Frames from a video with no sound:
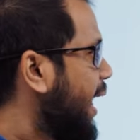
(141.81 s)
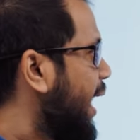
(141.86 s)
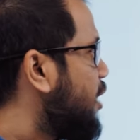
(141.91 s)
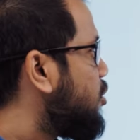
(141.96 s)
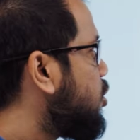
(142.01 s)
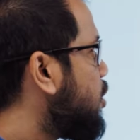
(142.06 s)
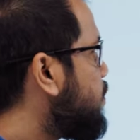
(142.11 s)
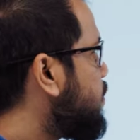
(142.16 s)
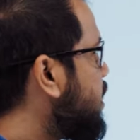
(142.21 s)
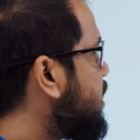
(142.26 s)

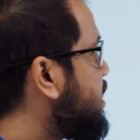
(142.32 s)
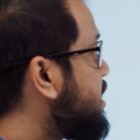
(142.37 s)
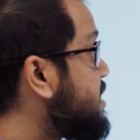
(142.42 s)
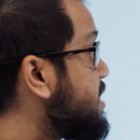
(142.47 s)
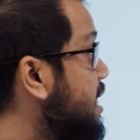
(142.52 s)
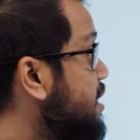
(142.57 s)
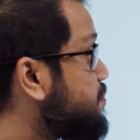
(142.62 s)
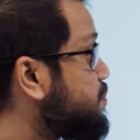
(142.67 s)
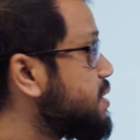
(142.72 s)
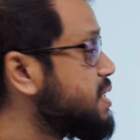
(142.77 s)
এখন আমরা
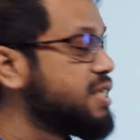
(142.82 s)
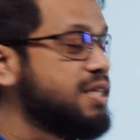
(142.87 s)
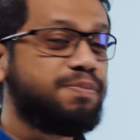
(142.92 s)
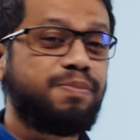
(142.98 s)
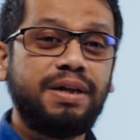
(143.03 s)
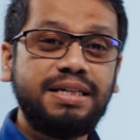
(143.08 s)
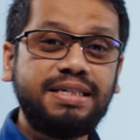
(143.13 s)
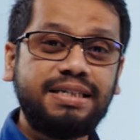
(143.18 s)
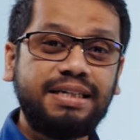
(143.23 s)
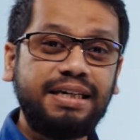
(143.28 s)
ডিজাইন
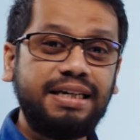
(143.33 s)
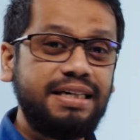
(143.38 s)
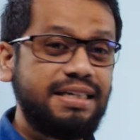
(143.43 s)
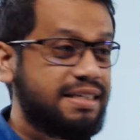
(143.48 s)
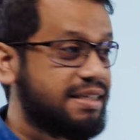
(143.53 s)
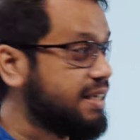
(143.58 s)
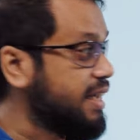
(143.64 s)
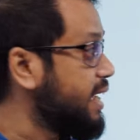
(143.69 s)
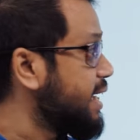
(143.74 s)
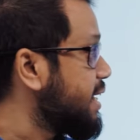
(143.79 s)
প্রিন্সিপালসের
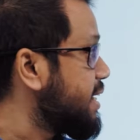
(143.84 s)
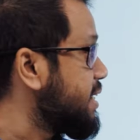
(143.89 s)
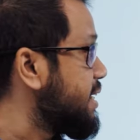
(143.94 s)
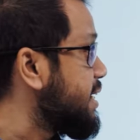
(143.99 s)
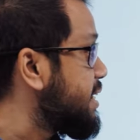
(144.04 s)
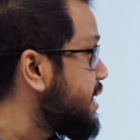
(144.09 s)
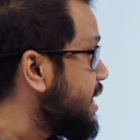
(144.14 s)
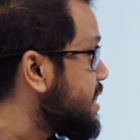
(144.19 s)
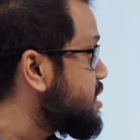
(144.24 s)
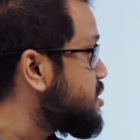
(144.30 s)
যে
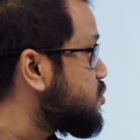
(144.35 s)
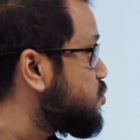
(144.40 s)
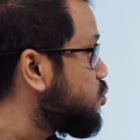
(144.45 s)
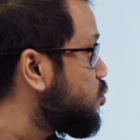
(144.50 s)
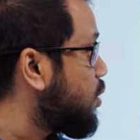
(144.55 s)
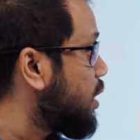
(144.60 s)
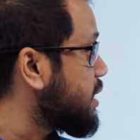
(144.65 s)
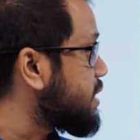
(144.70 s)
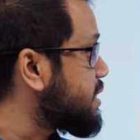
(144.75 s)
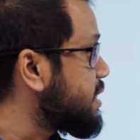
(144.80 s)

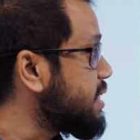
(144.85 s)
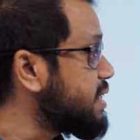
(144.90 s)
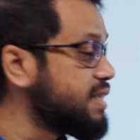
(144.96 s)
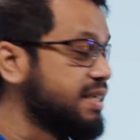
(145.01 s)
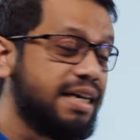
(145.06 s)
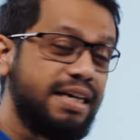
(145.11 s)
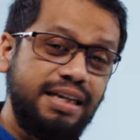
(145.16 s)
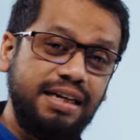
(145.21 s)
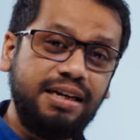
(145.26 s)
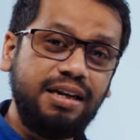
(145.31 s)
ডিটেলসগুলো আছে
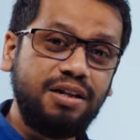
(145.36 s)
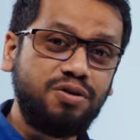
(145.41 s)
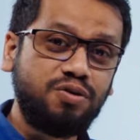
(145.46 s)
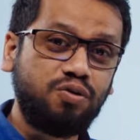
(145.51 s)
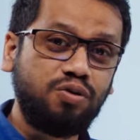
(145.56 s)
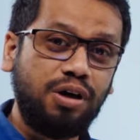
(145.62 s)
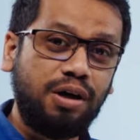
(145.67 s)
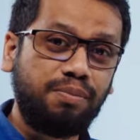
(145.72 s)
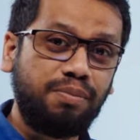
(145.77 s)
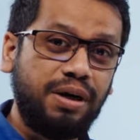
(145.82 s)
সেই
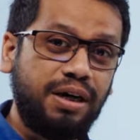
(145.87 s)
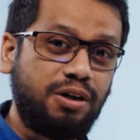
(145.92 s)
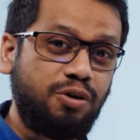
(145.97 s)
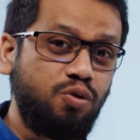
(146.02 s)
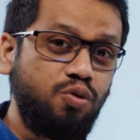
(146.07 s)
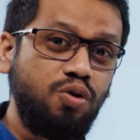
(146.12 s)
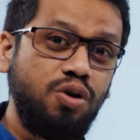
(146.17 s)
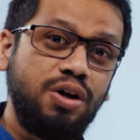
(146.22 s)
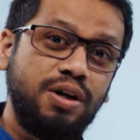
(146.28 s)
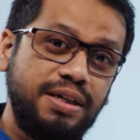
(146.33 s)
ডিটেলসগুলো আমরা
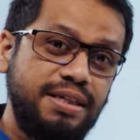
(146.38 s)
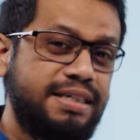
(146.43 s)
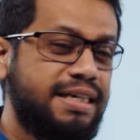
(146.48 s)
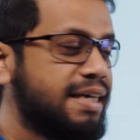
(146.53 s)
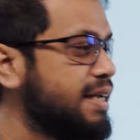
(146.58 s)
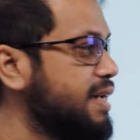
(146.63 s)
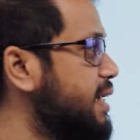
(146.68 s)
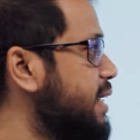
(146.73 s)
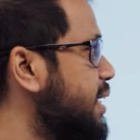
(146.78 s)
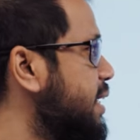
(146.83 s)
একটু
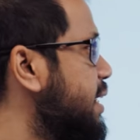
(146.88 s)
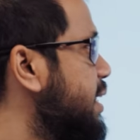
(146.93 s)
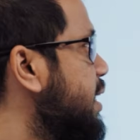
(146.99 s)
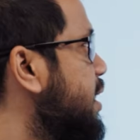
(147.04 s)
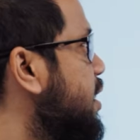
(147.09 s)
জেনে নিই